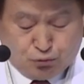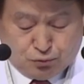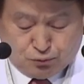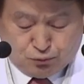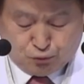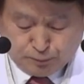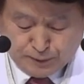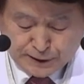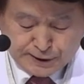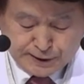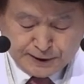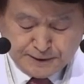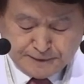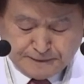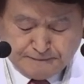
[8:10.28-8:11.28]
두
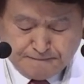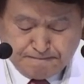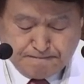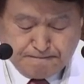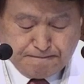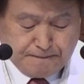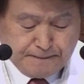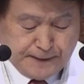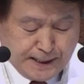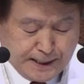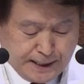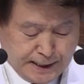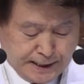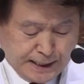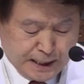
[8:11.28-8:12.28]
번째는
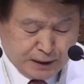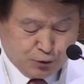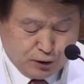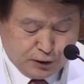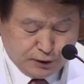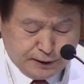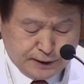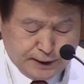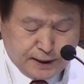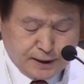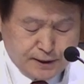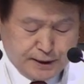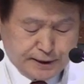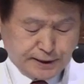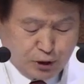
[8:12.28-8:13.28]
내가 나
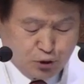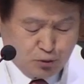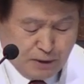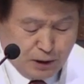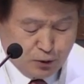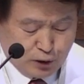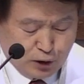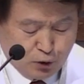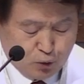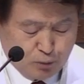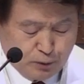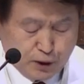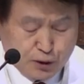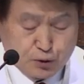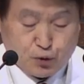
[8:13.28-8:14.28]
되었다는 이 사도 바울의
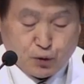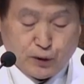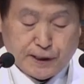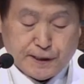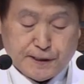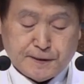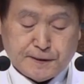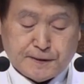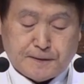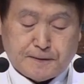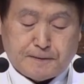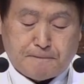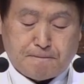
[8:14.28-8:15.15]
고백 속에는